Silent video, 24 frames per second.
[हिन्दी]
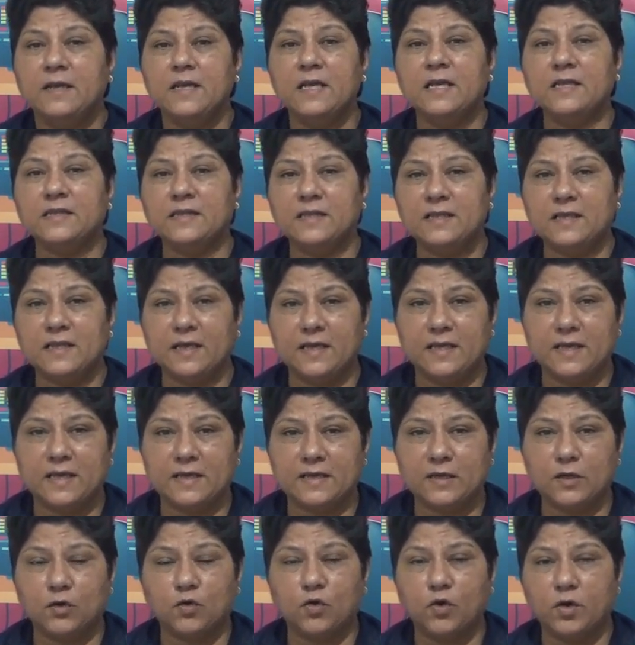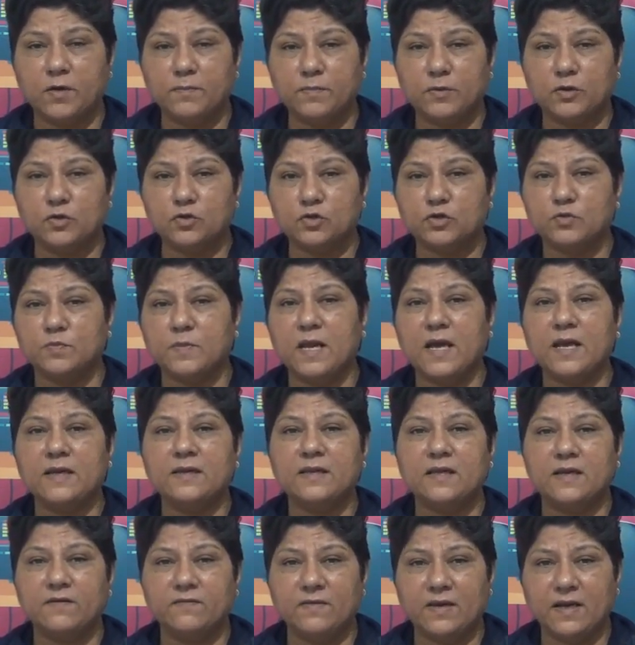नीति रही है कि कोई भी दुश्मन
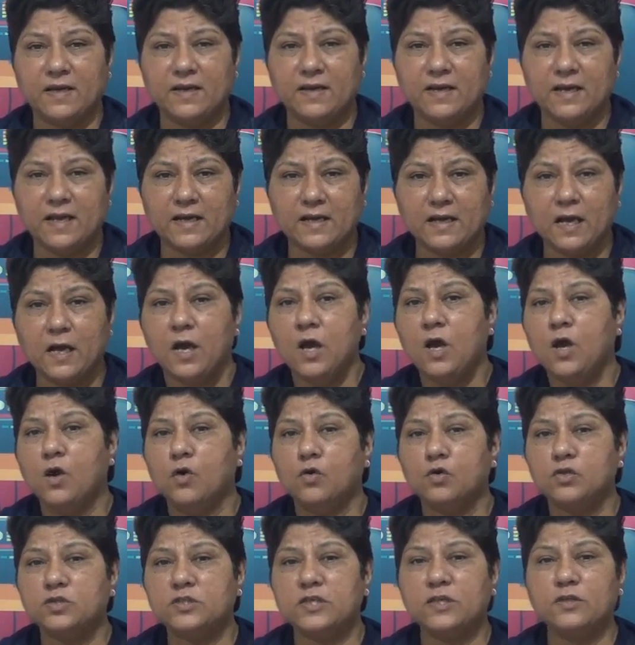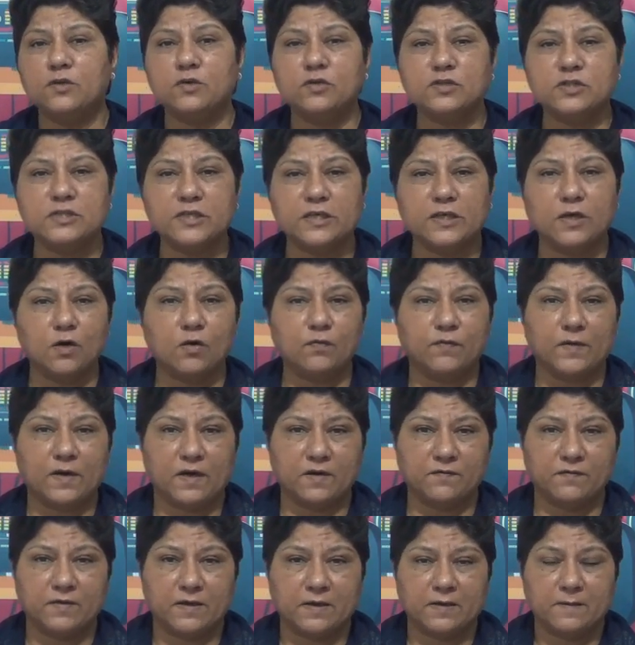है देवी अहिल्या का उससे दोस्ती करो
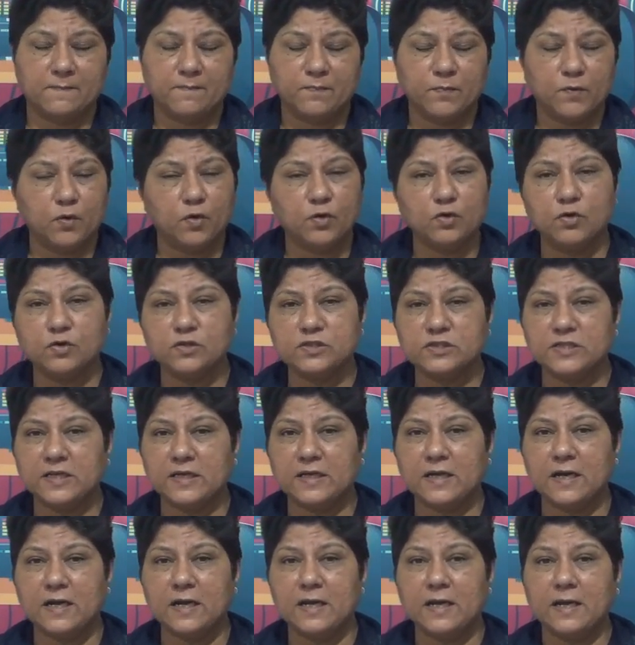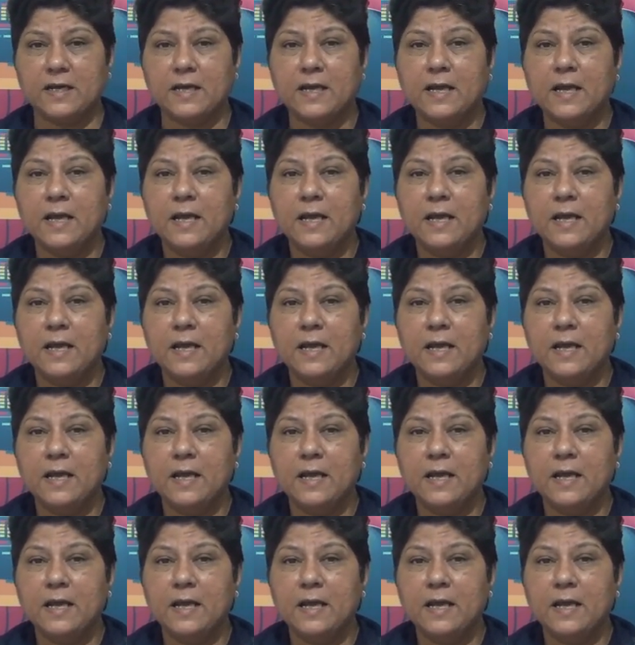फटाफट और दोस्ती कर ली